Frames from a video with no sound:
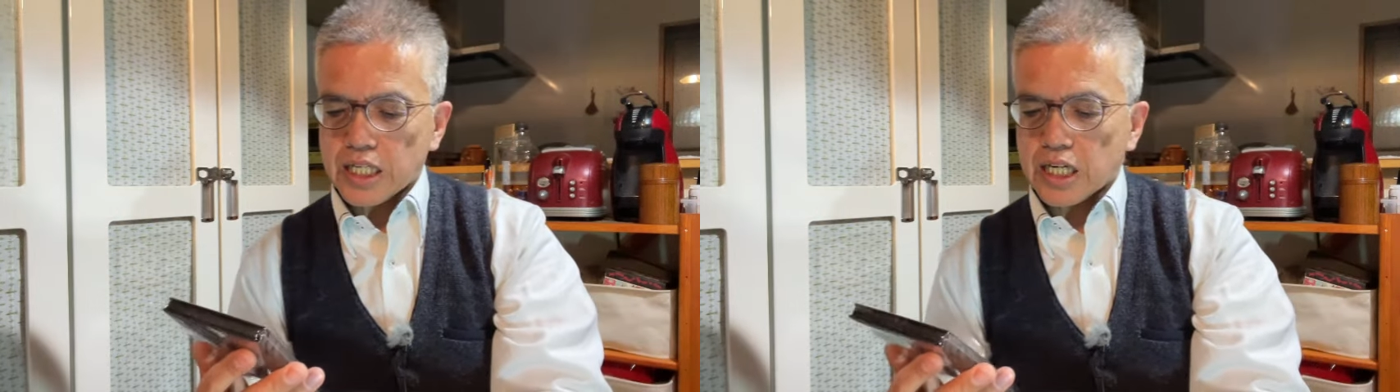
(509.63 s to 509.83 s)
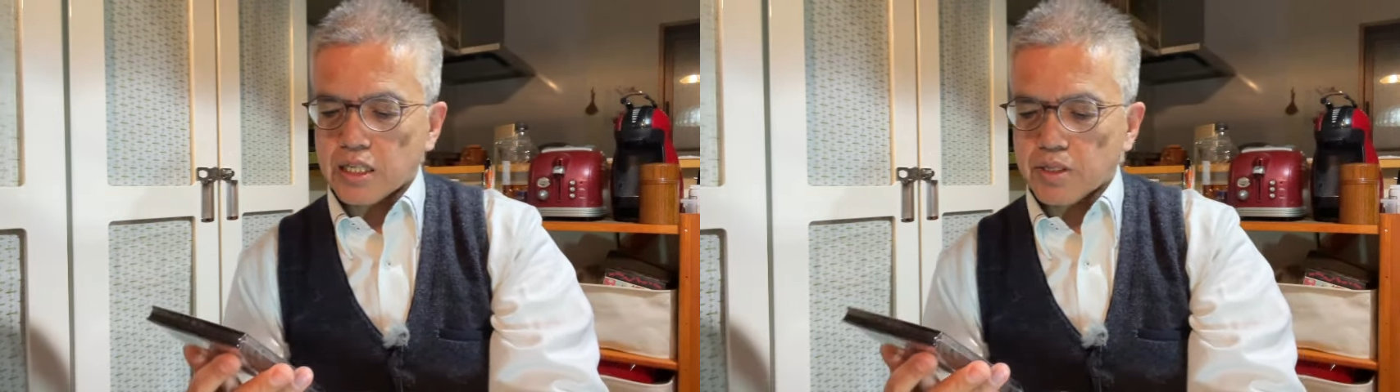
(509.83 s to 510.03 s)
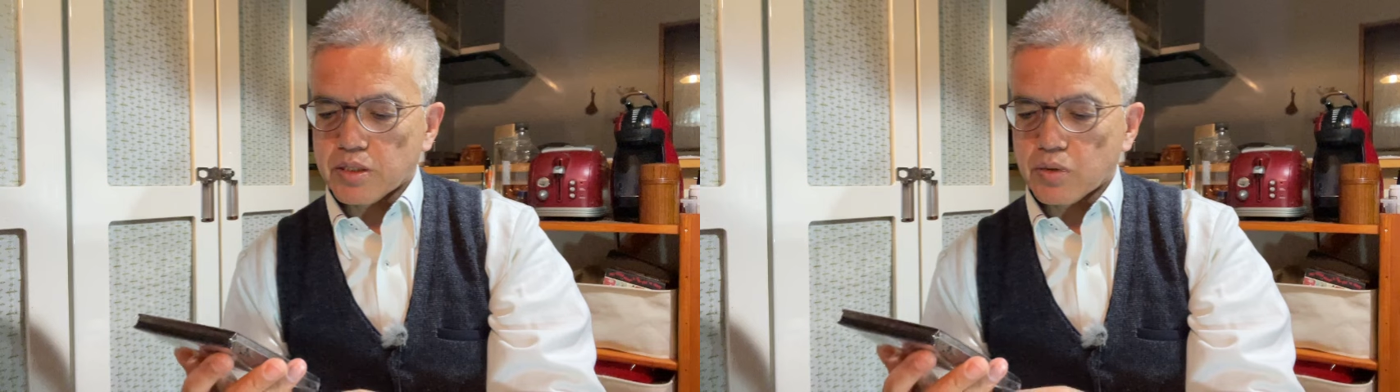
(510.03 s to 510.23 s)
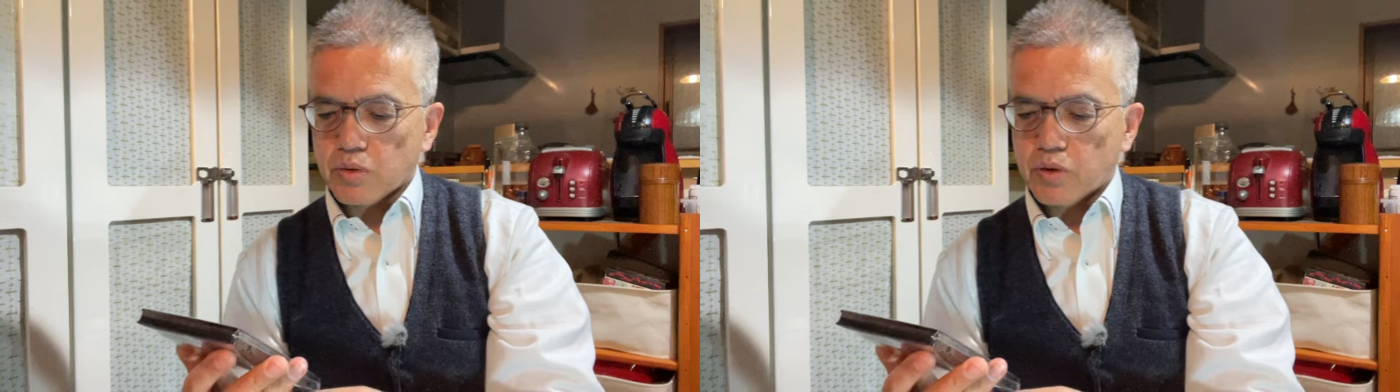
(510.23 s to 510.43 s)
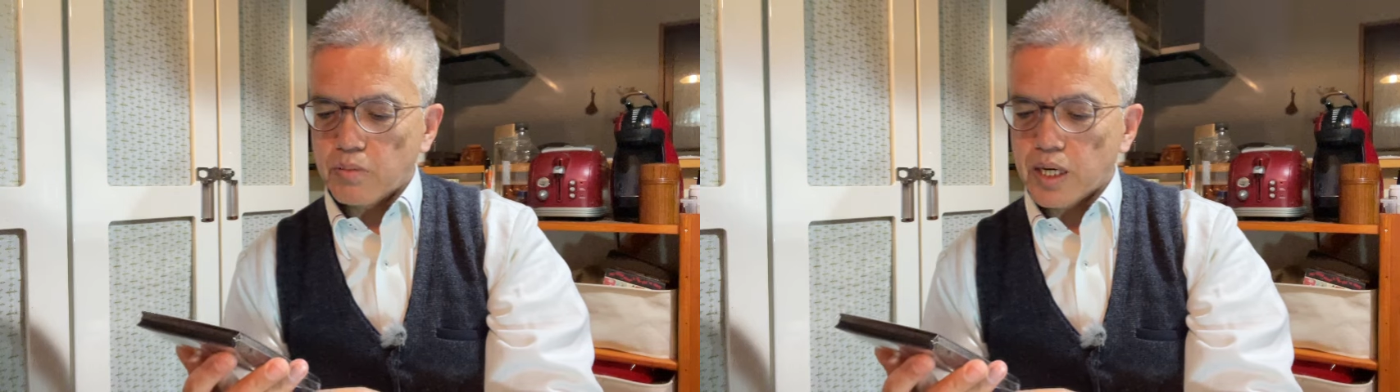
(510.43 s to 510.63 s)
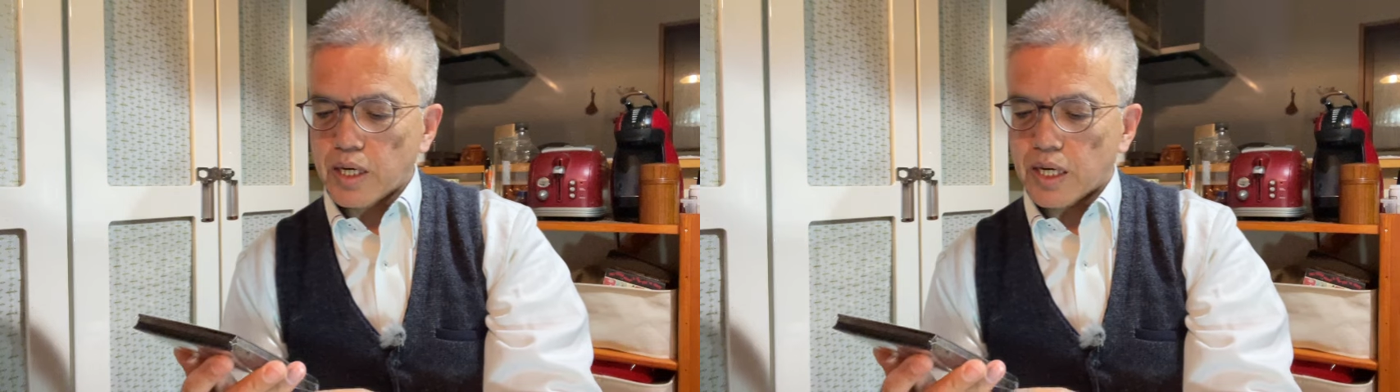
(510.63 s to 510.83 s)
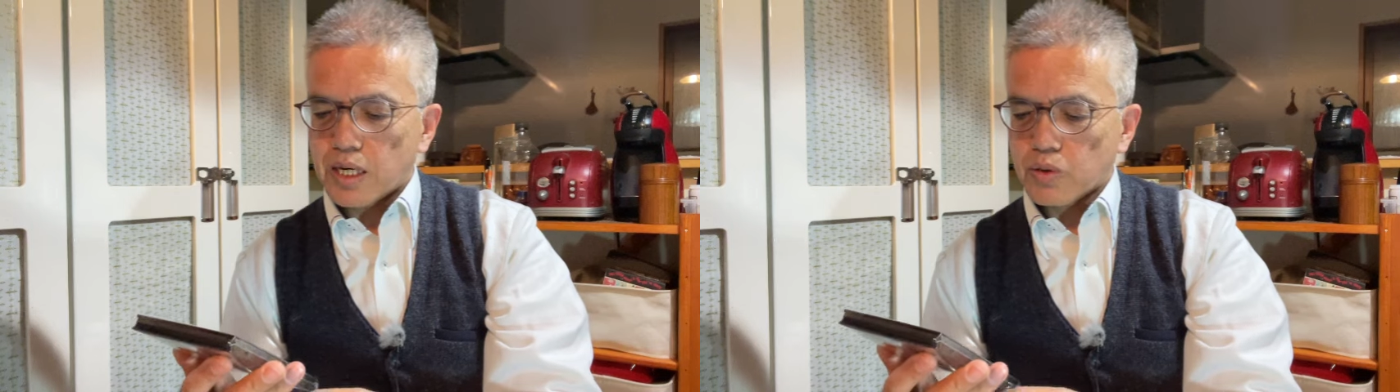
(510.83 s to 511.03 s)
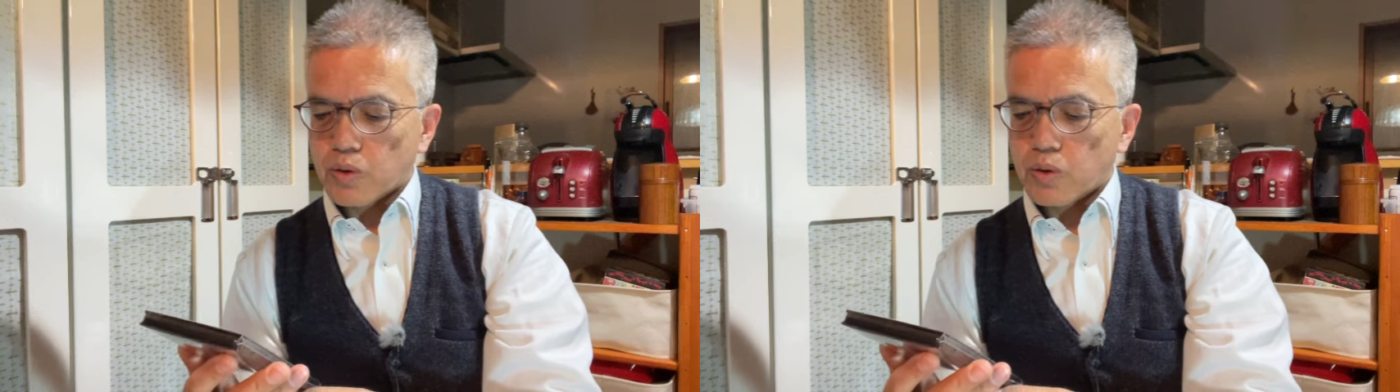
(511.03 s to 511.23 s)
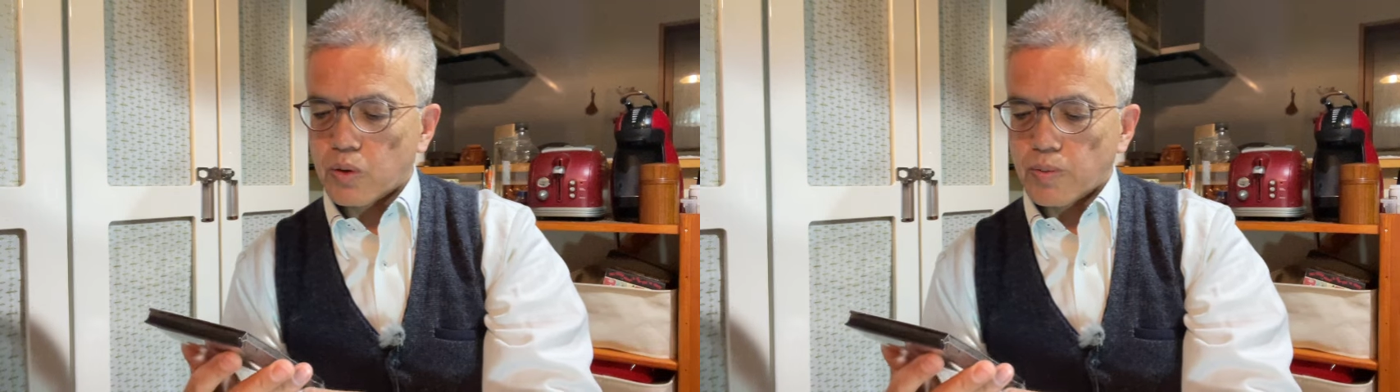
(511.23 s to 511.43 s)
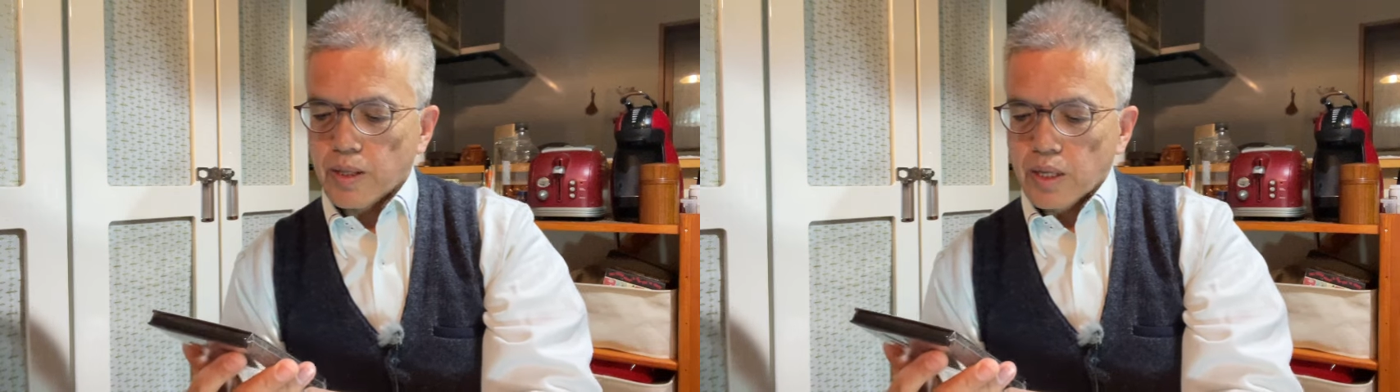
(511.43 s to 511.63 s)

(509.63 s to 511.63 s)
書いてますけどこのメーカーの、